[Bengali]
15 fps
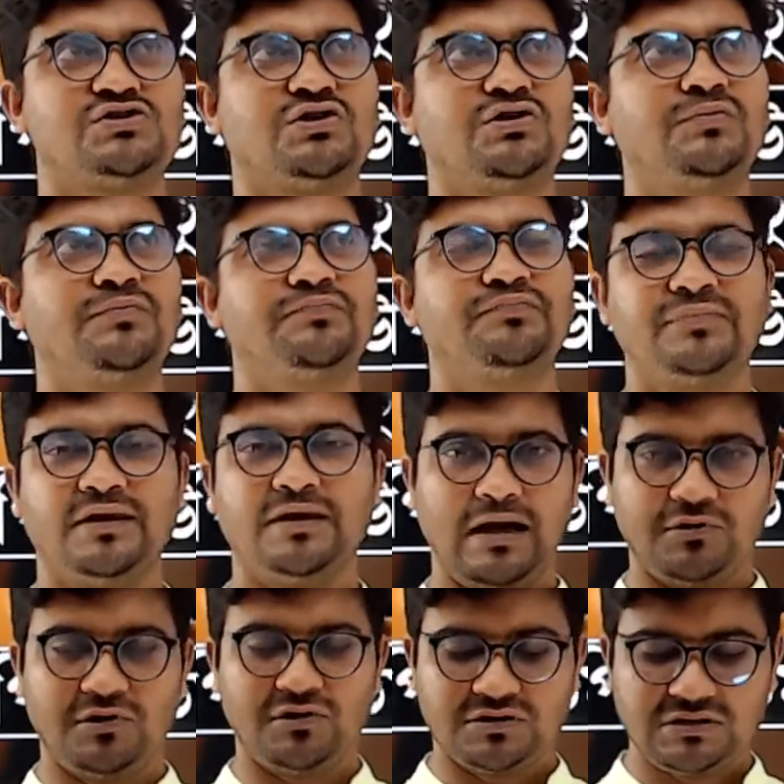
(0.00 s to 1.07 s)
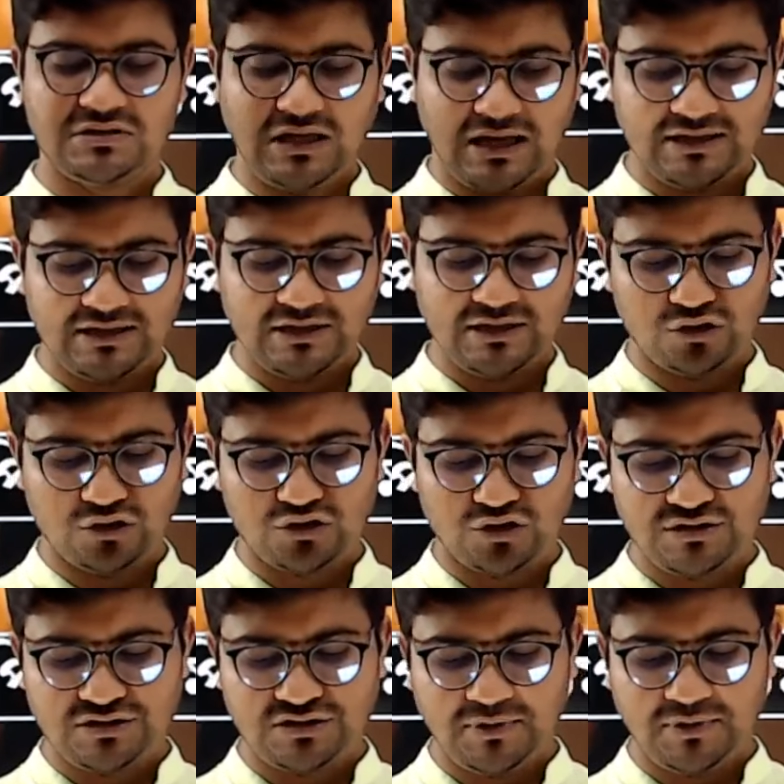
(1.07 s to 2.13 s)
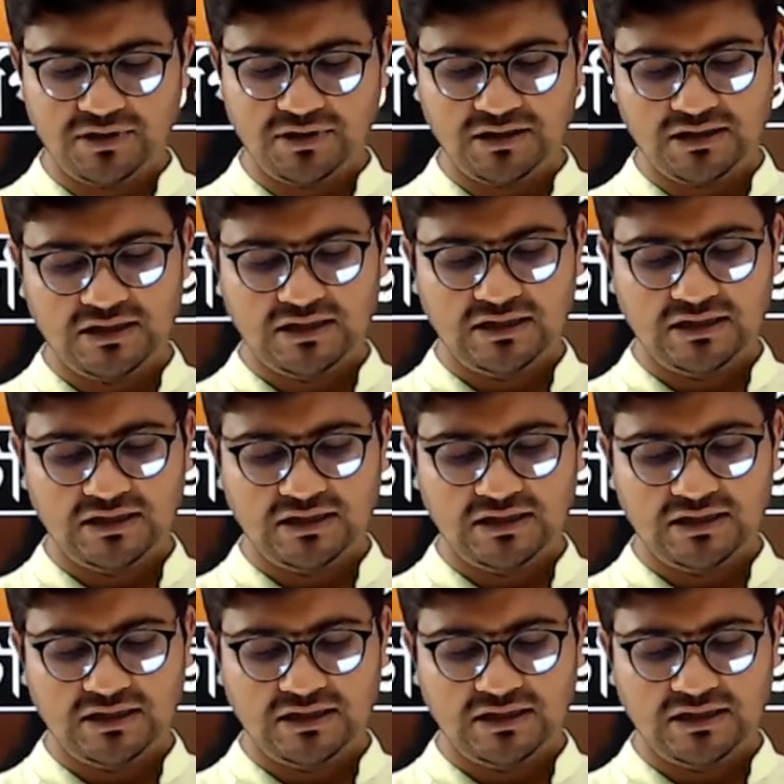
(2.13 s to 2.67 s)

এবং তারই অংশ হিসেবে এখানে